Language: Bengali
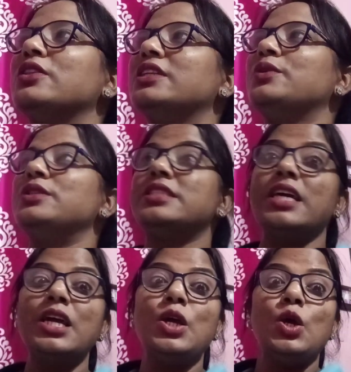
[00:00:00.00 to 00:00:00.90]
কথাটা হচ্ছে
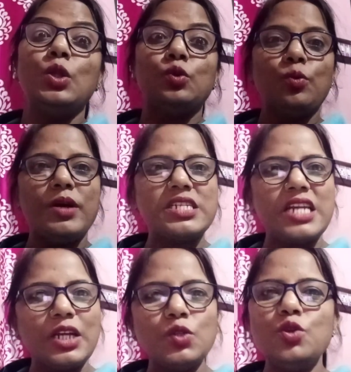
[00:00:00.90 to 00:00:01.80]
তোমার
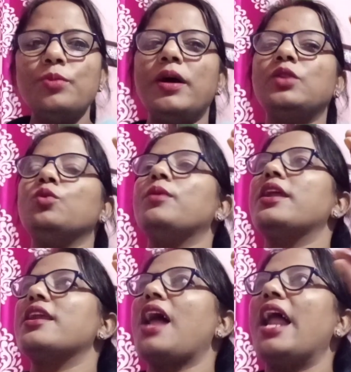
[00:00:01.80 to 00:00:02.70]
শাশুড়ি মা তোমার
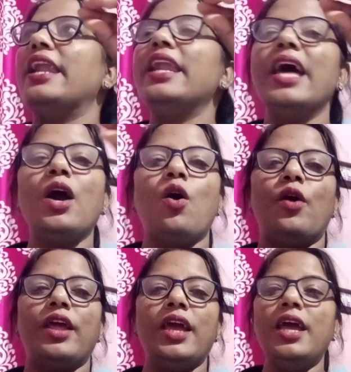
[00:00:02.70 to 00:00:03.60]

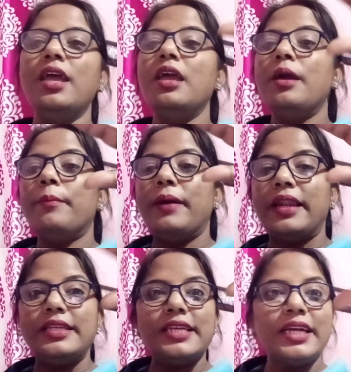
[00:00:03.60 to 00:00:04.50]
রান্নাঘরে
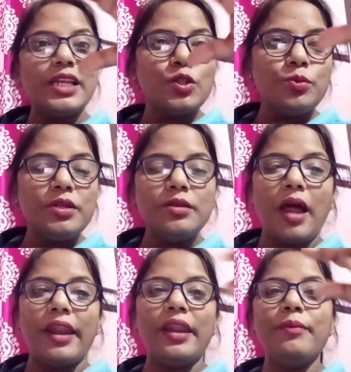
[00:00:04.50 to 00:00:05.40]
মানে যেখানে তুমি
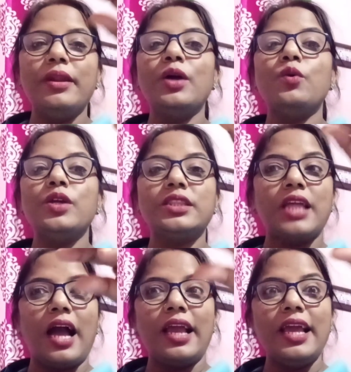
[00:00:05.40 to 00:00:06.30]
রান্না বান্না করে
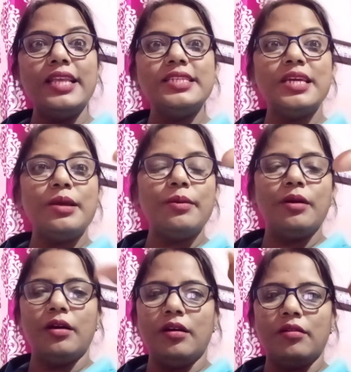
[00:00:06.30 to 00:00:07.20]
তাকে যে
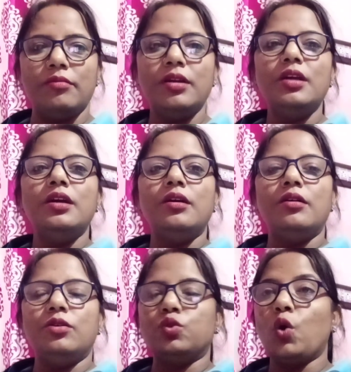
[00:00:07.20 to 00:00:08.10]

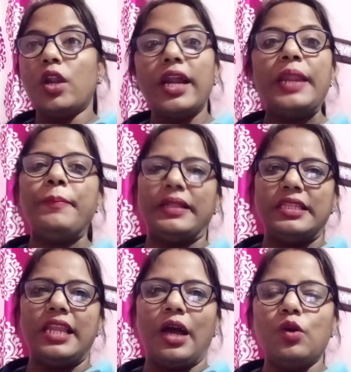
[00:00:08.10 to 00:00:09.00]
তরকারি
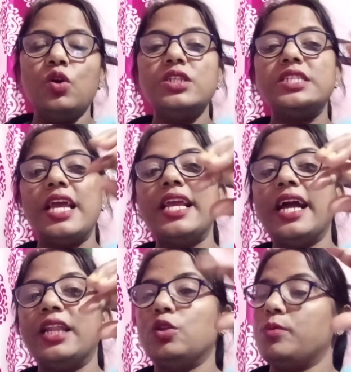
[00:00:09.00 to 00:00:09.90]
পাতি রাখো
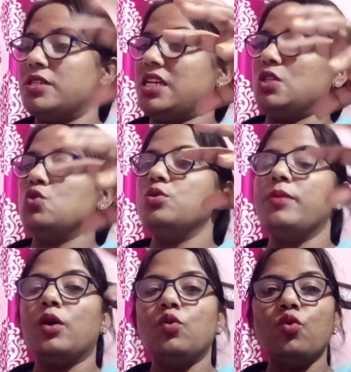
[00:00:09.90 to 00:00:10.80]
সেইখানে তোমার শাশুড়ি
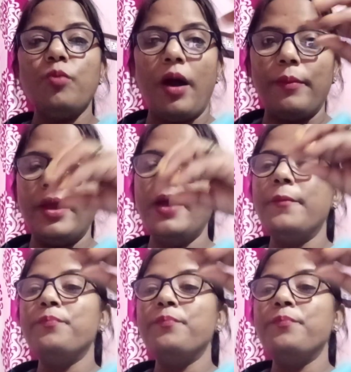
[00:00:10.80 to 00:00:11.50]
মা কোনোভাবে